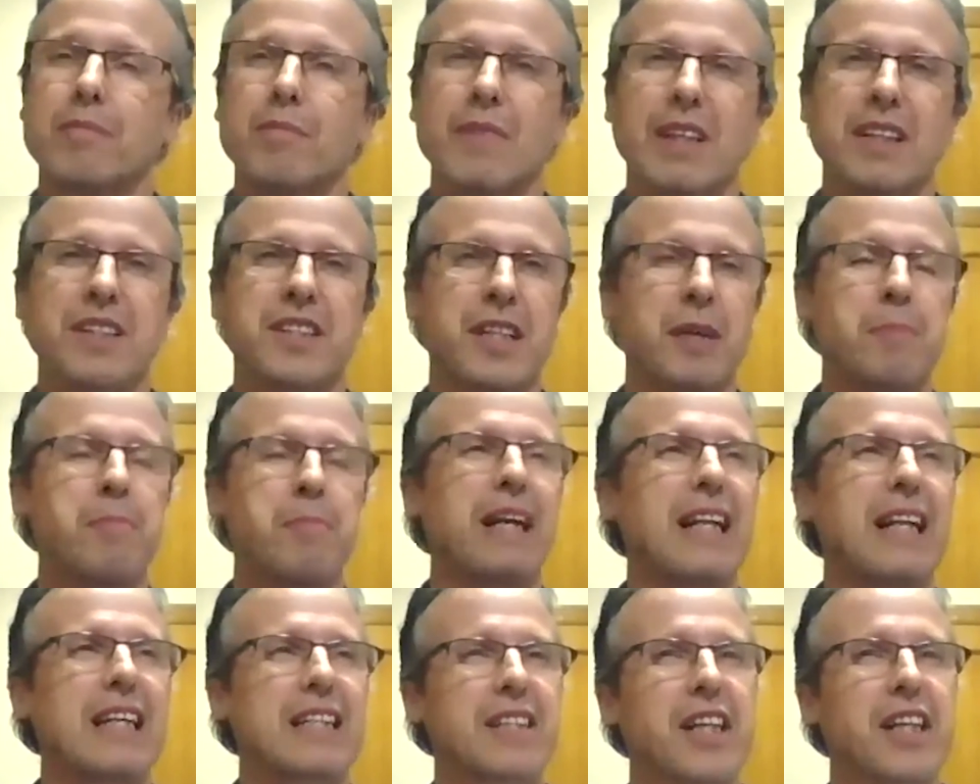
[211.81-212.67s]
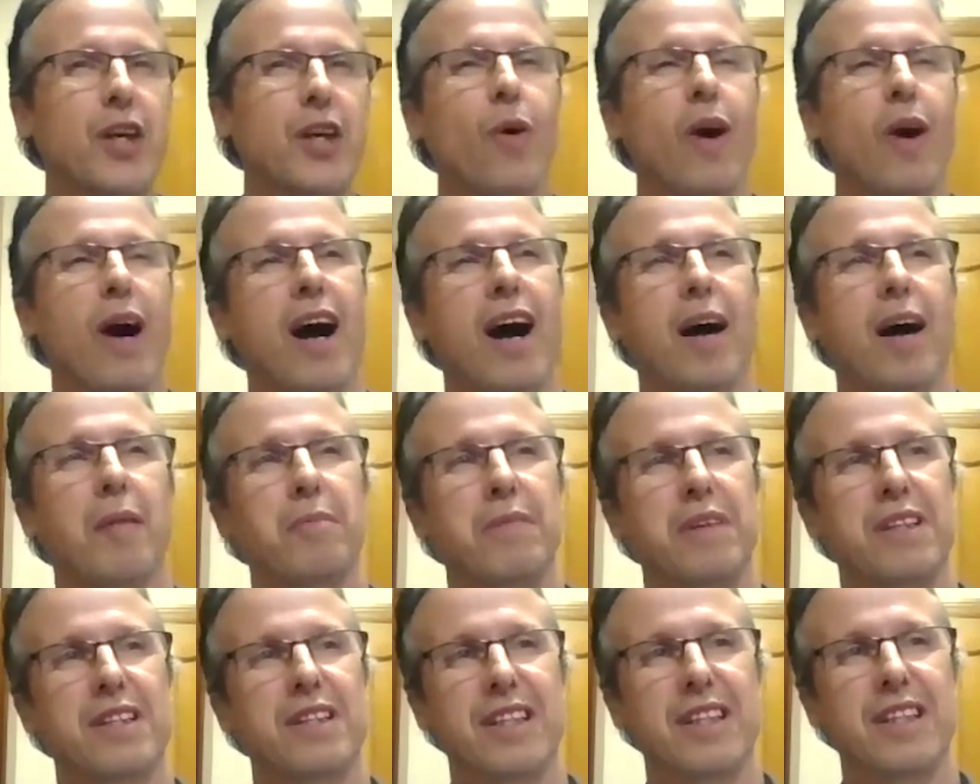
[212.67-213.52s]
siempre les digo a,
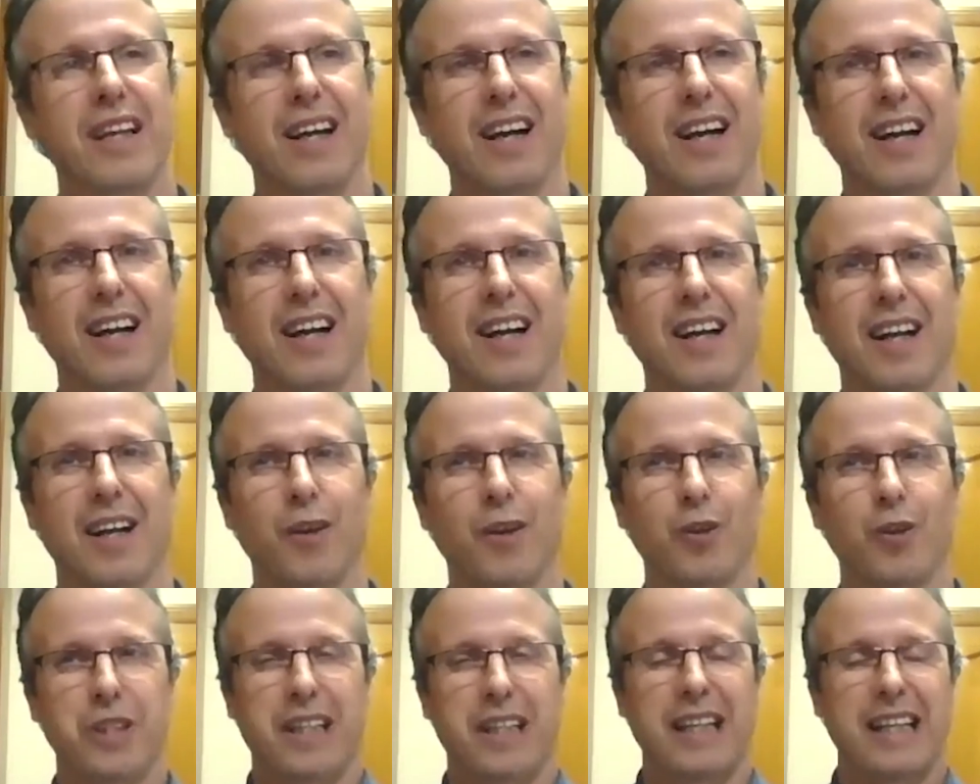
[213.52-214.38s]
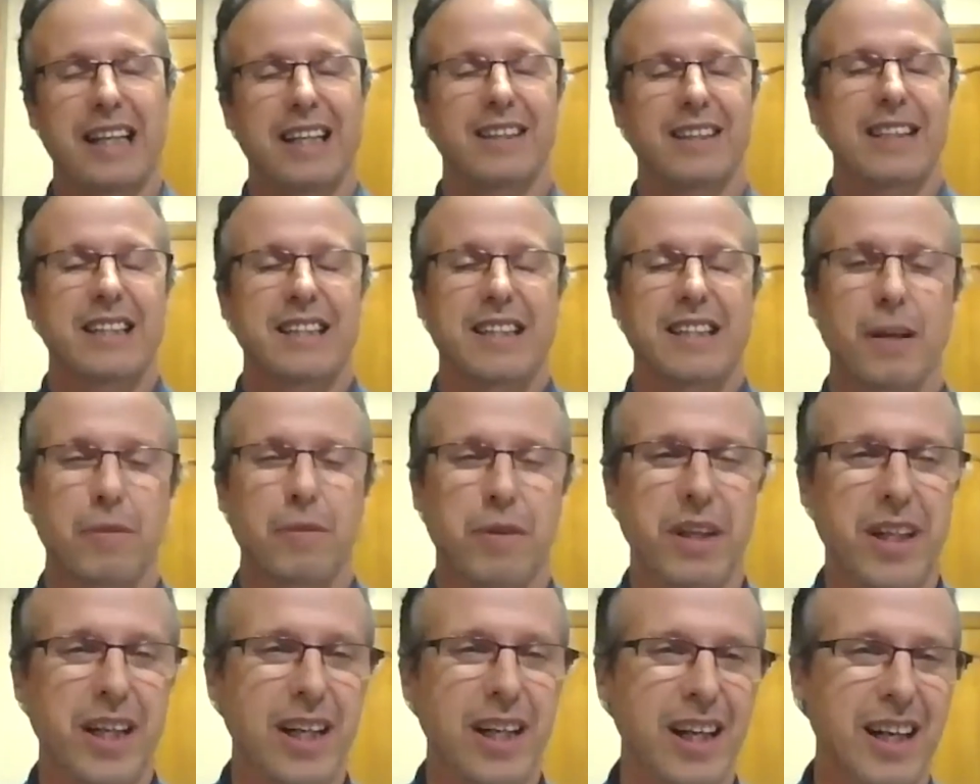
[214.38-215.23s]
mis, a, los clientes que
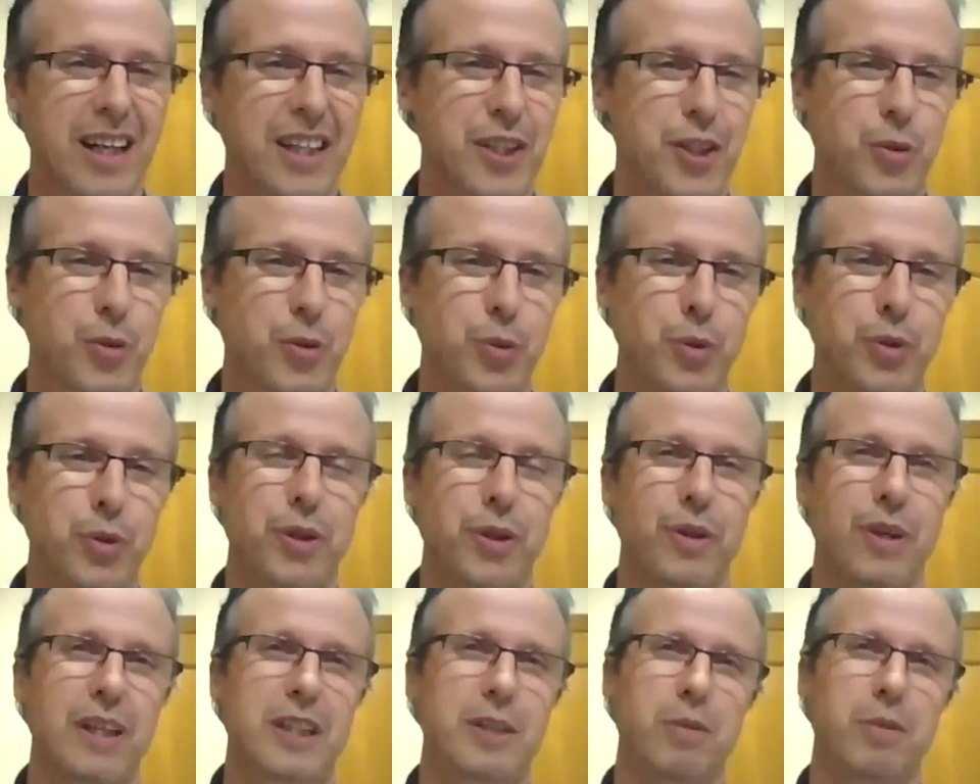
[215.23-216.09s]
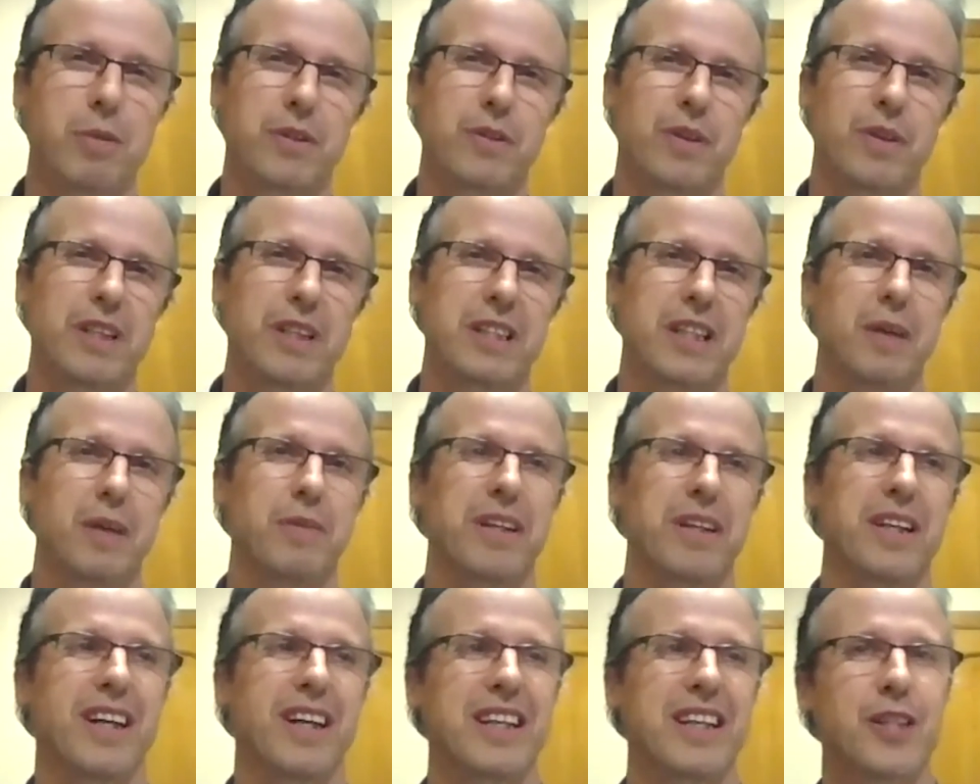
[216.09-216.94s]
vienen al estudio, a las personas que
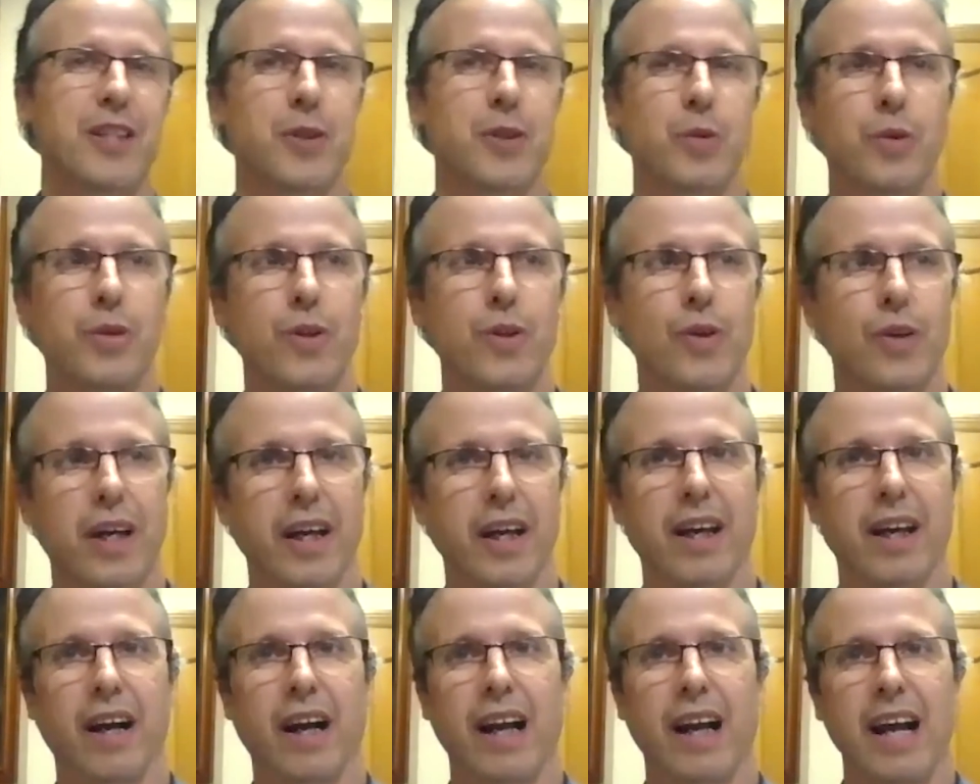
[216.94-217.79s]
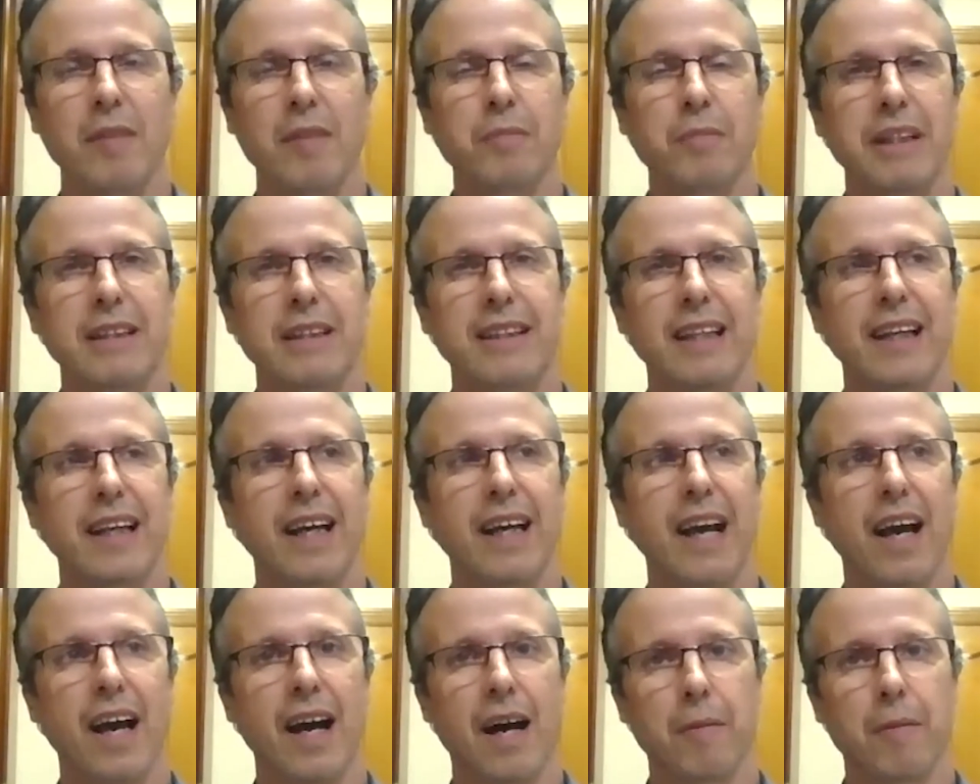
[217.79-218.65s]
vienen al estudio, que
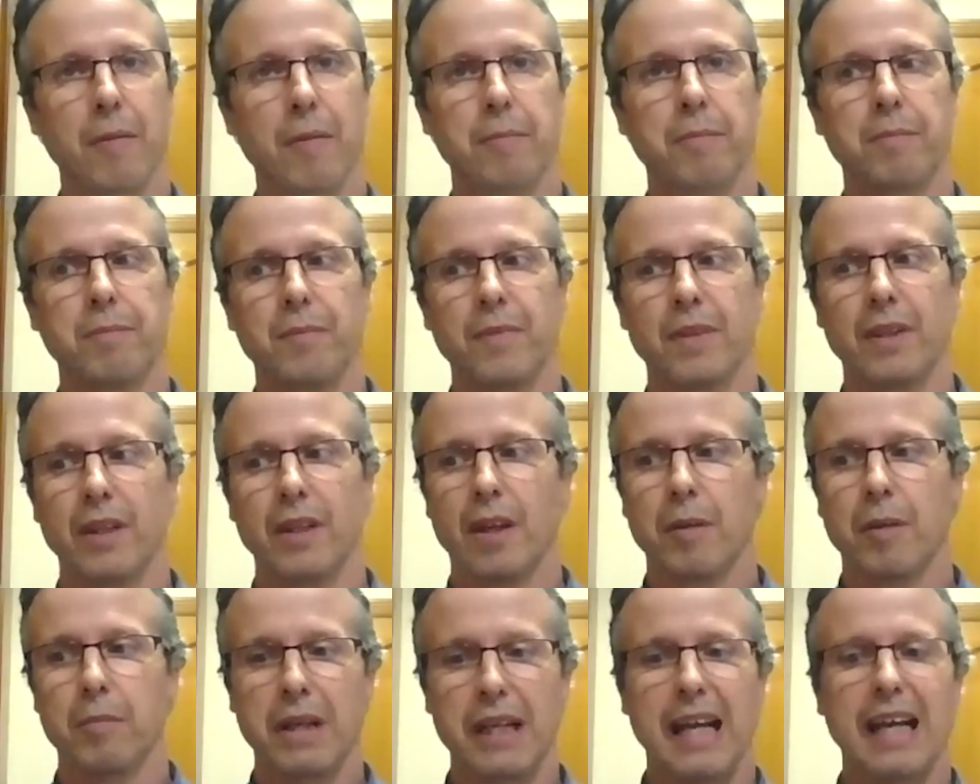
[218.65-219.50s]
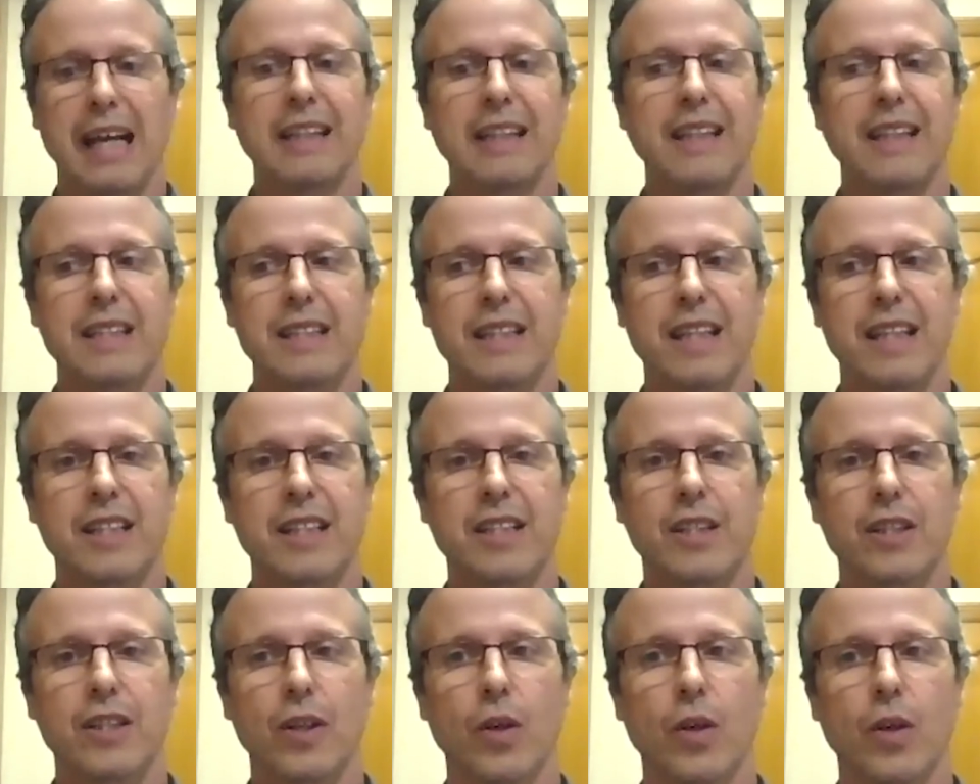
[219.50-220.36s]
realmente um, Pilates
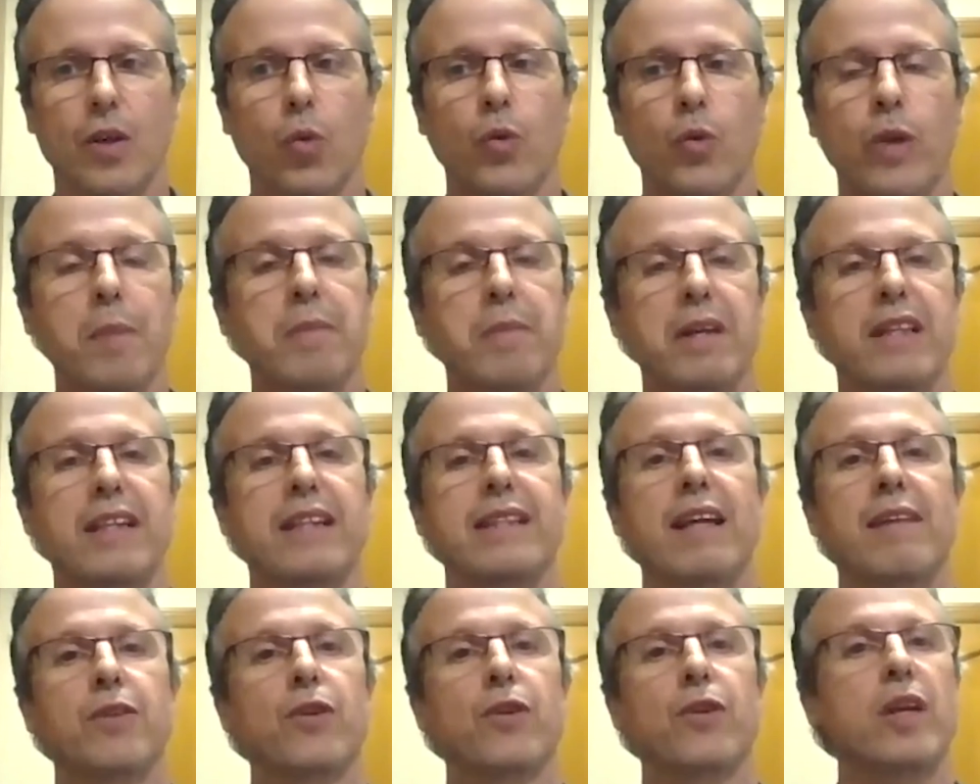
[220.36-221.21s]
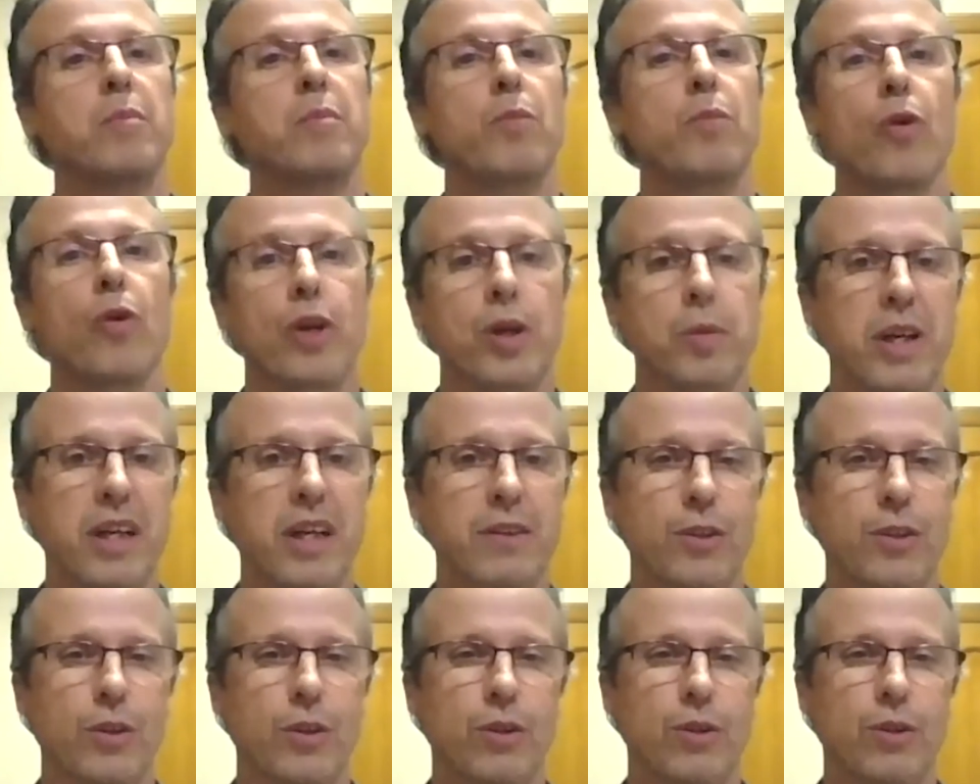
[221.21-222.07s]
es una meditación en
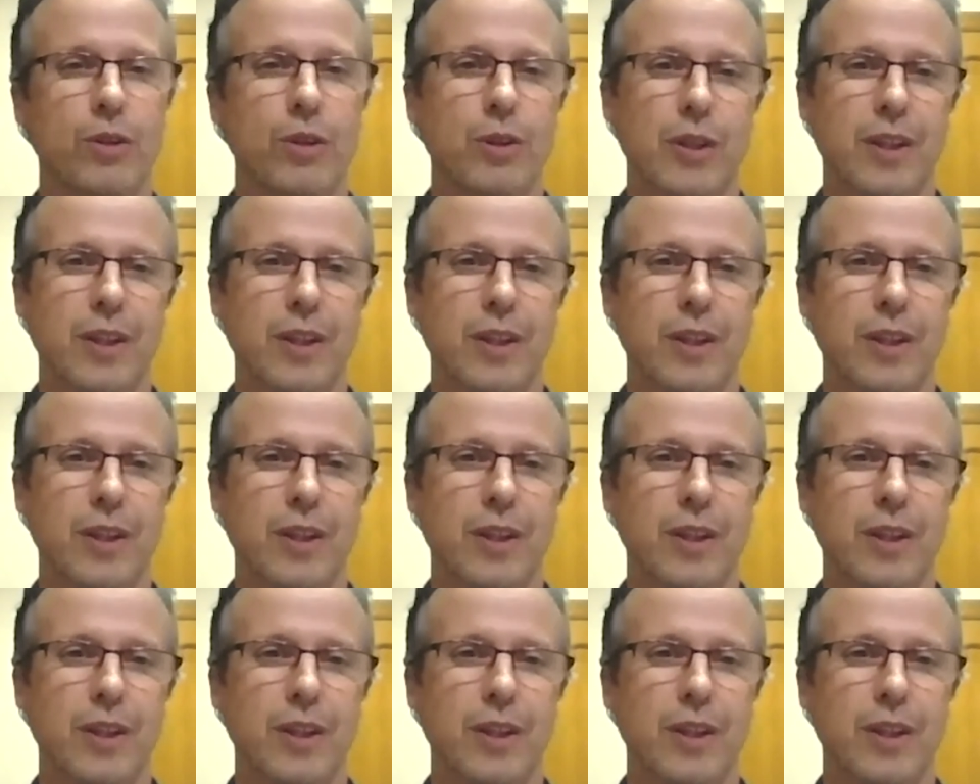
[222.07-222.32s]
movimiento.